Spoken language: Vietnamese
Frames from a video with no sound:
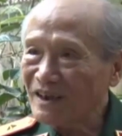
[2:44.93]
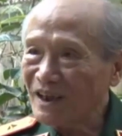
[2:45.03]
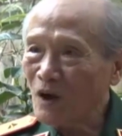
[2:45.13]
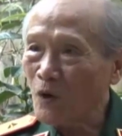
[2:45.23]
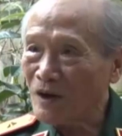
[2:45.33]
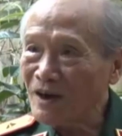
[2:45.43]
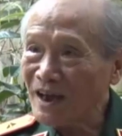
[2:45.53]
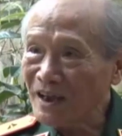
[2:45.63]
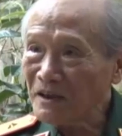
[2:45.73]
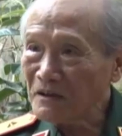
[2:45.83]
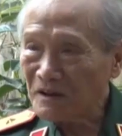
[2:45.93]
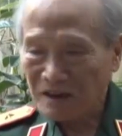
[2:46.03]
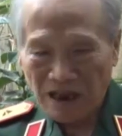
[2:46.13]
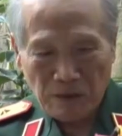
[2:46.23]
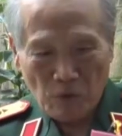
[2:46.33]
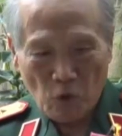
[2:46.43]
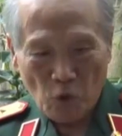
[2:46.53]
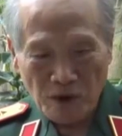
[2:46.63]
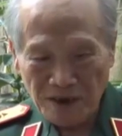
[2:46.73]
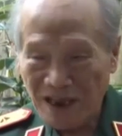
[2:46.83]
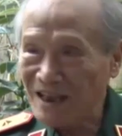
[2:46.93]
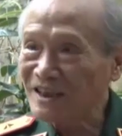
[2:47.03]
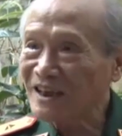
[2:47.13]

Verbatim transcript: cái hồi ức ấy thành một cuốn dày như